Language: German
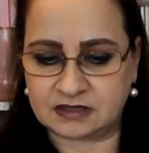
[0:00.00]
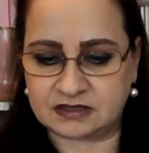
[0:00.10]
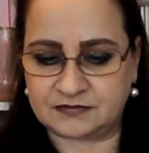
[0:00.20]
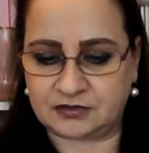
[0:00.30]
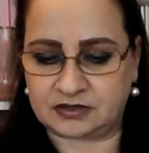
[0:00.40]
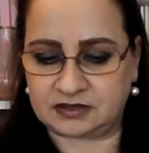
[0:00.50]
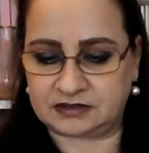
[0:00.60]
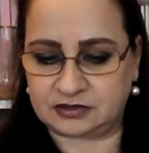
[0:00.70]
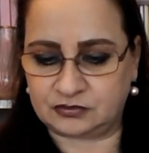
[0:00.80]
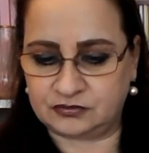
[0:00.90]
Es
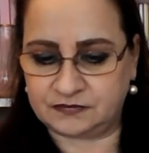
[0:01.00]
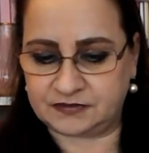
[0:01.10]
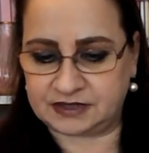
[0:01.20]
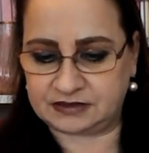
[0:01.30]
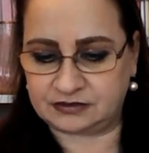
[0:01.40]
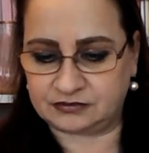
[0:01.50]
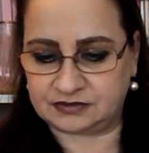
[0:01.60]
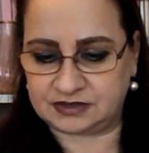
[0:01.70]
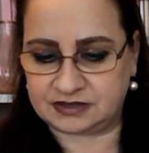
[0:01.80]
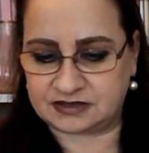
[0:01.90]
fördert den Unfrieden
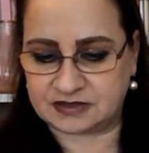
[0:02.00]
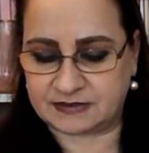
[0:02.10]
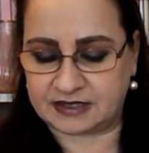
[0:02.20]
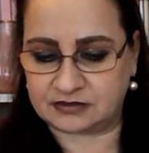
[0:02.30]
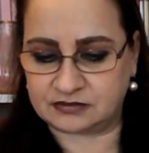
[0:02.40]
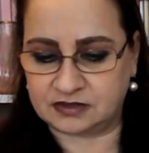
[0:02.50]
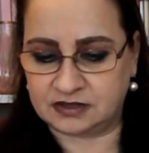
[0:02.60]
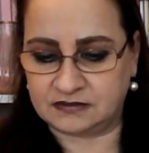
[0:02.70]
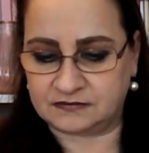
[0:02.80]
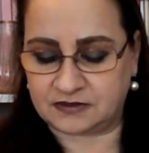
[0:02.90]
und die Entzweiung,
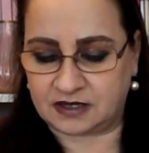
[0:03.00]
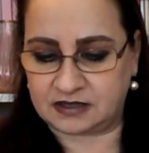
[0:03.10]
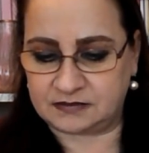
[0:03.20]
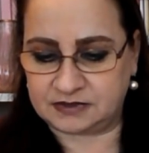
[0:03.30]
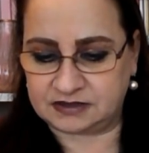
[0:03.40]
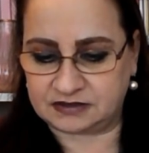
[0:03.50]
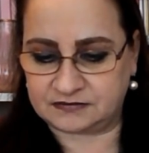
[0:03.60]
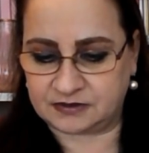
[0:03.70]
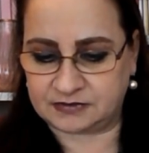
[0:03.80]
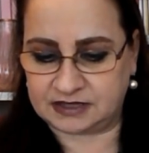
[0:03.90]
vor allem in den
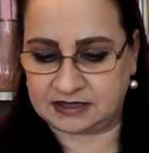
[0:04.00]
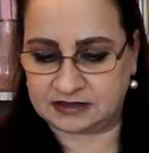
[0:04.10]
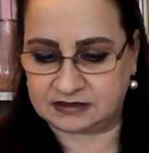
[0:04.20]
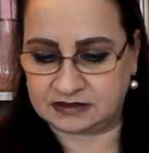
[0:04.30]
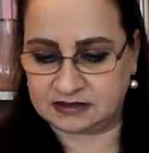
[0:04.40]
Familien.